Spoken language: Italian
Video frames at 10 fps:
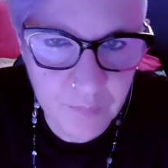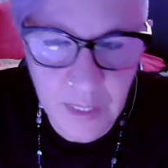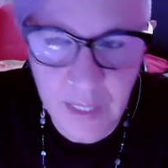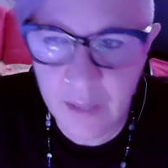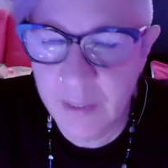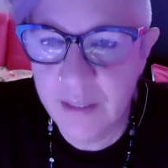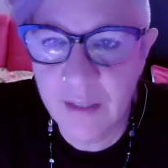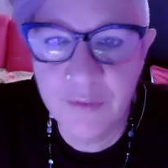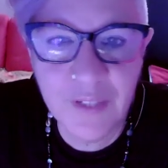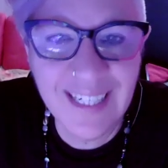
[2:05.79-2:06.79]
eh, materie
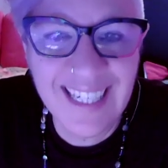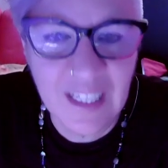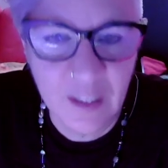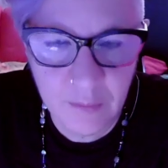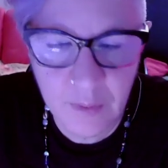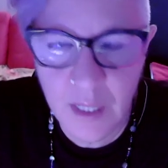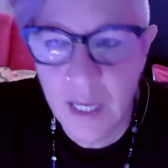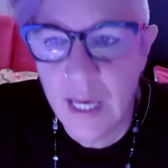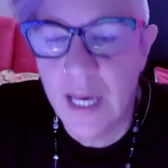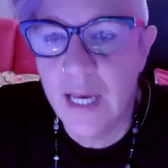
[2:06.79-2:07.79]
affini.
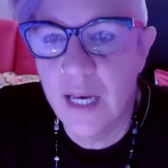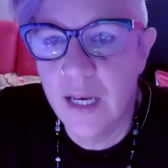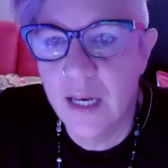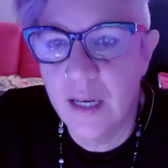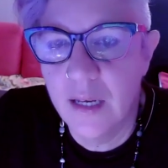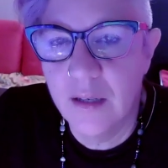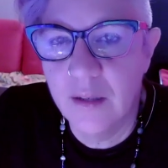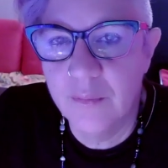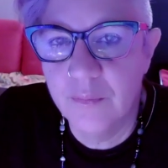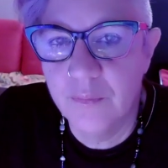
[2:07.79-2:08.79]
Eh,